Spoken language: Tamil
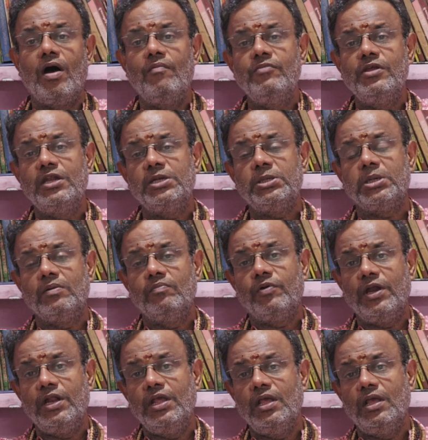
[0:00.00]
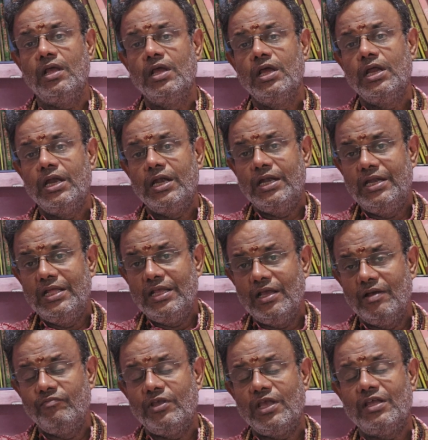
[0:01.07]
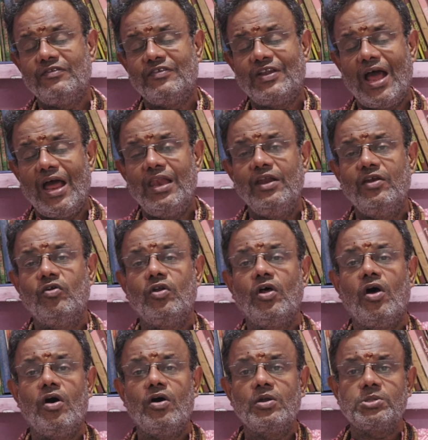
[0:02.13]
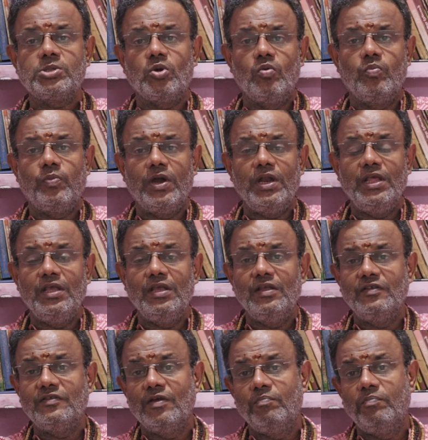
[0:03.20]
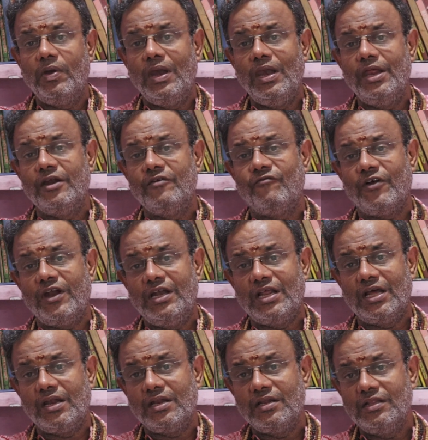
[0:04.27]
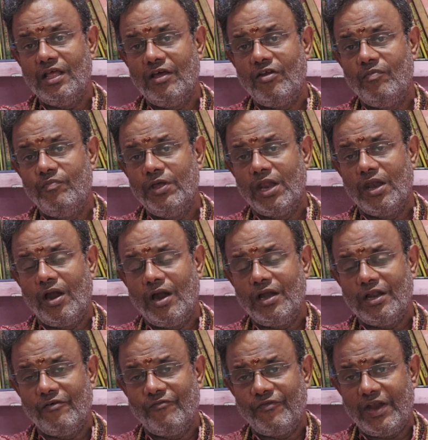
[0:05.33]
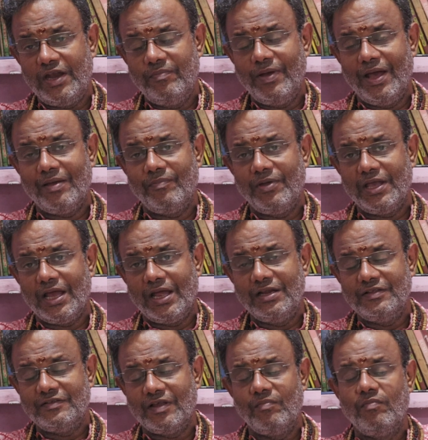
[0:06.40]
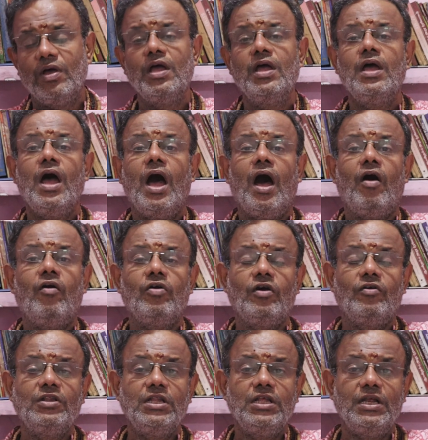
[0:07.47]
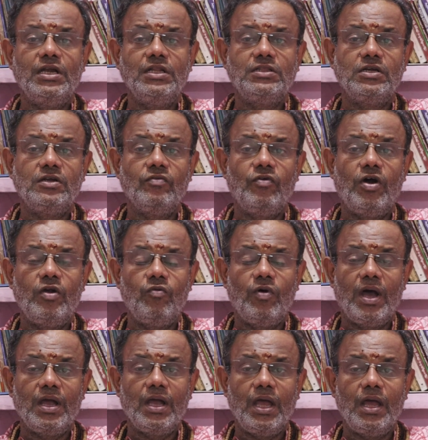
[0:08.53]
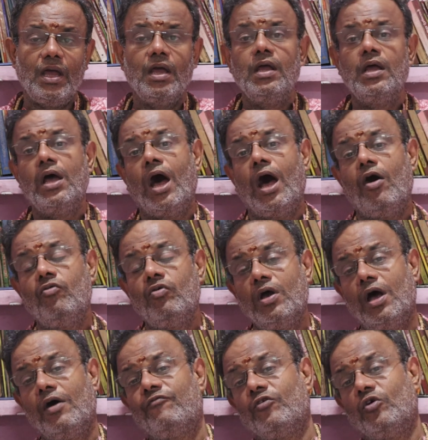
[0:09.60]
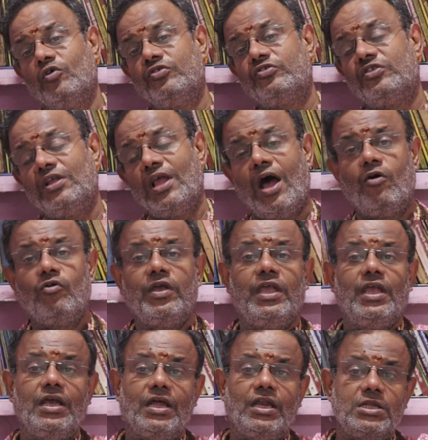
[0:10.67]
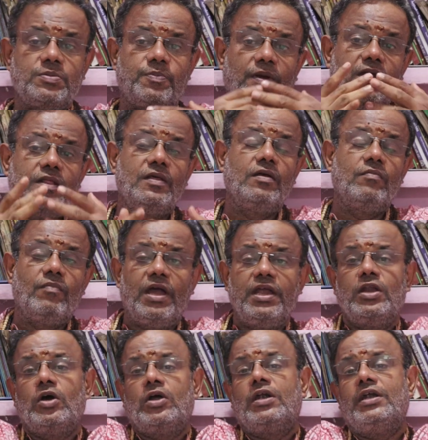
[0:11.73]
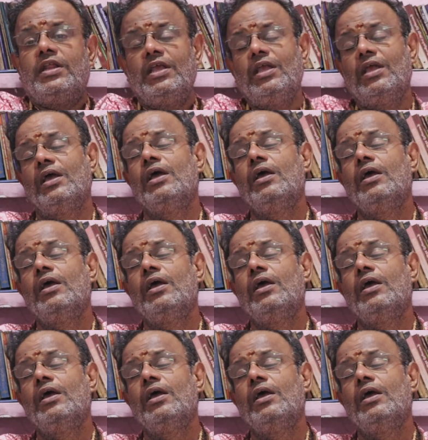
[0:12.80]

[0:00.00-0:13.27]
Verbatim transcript: காம்பினேஷன் படி டிஎம்கே ஸ்டாலினோட ஆரோஸ்கோப் படி இஸ் அ பிரில்லியன் ஃபைட்டர் தேர் வில் பி அ லாட் ஆஃப் ஃபைட் பேக் மெக்கானிசம் அவங்க வந்து எடுத்துகிட்டு வருவாங்க அவங்க அஃப்கோர்ஸ் அவங்க என்கரேஜ் பண்ணுறது மைனாரிட்டி